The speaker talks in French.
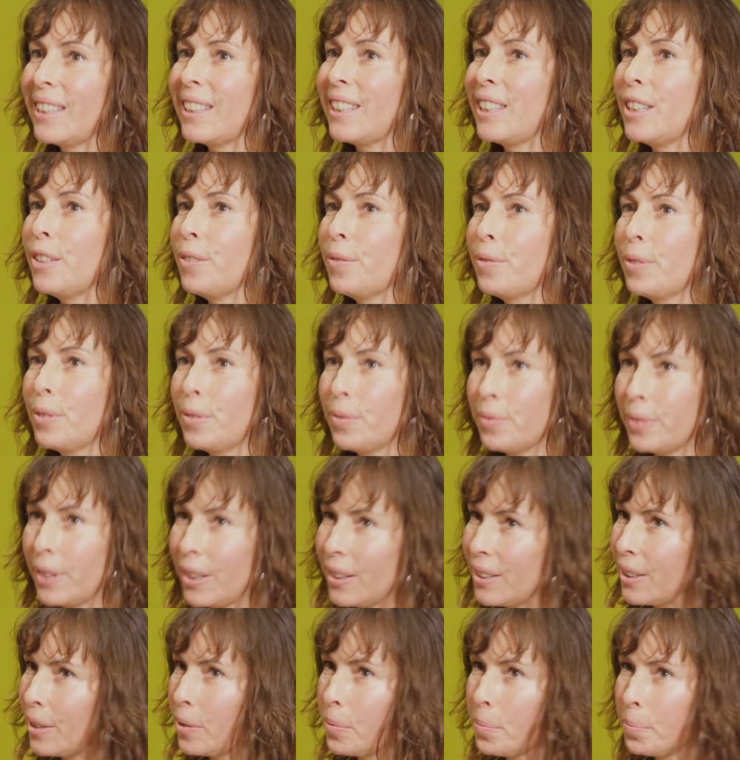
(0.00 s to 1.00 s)
qu'ils veulent
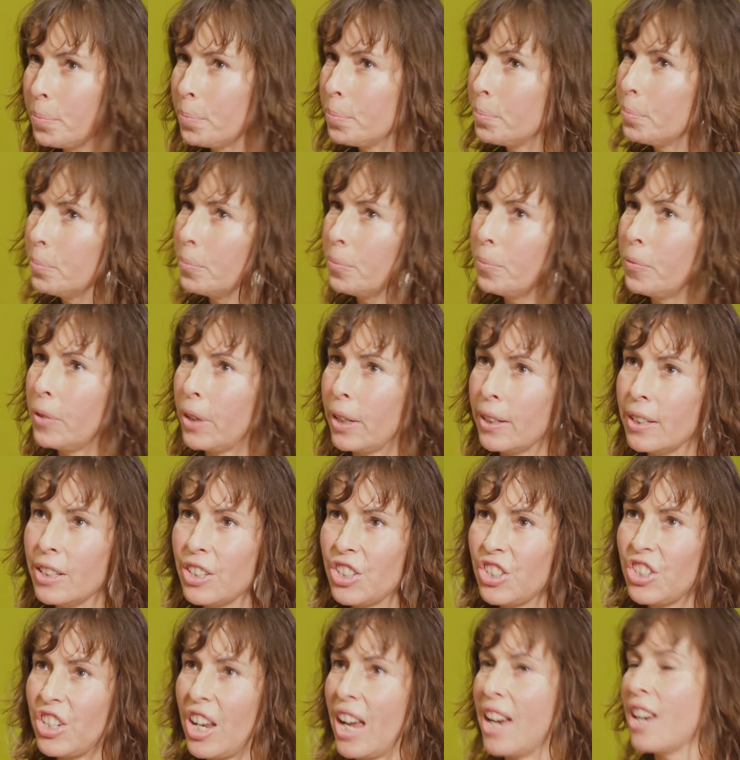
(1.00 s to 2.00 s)
faire des faire des
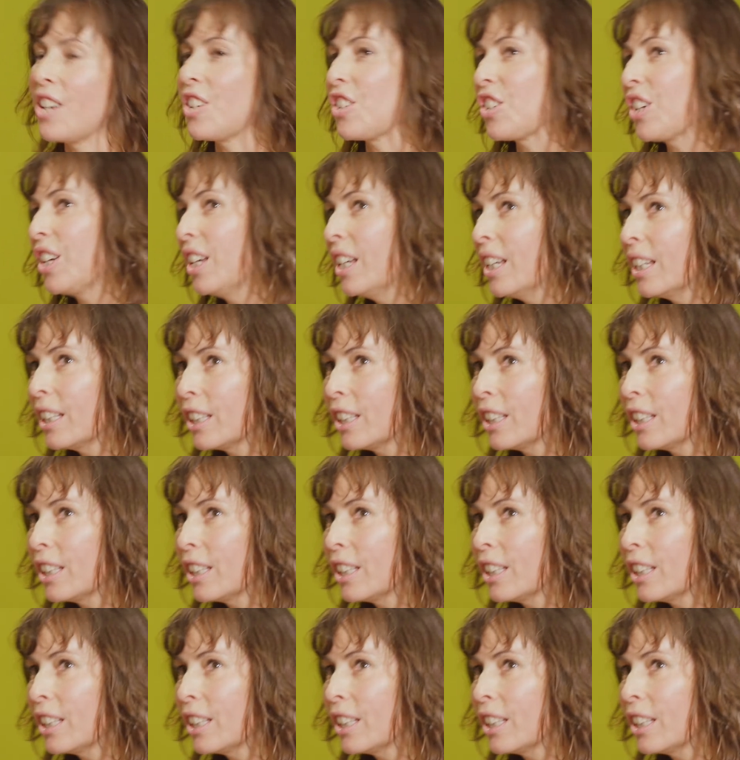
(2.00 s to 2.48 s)
stages,